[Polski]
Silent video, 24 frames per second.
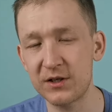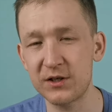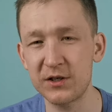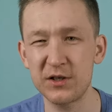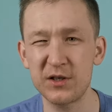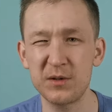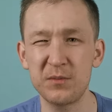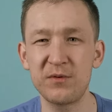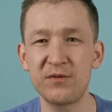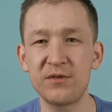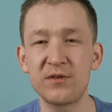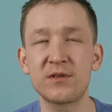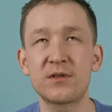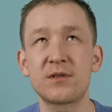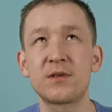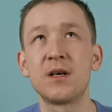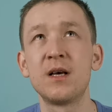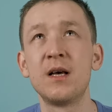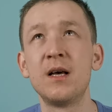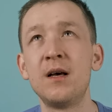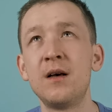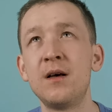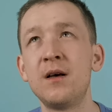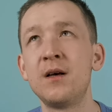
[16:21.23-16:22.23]
Szczerze mówiąc,
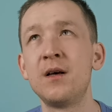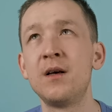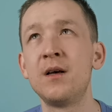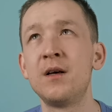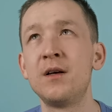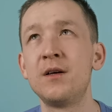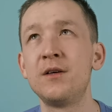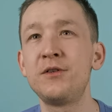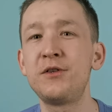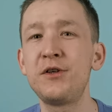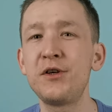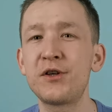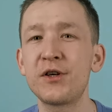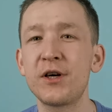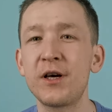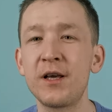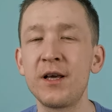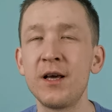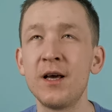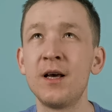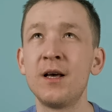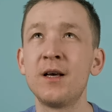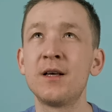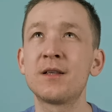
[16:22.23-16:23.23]
dzisiaj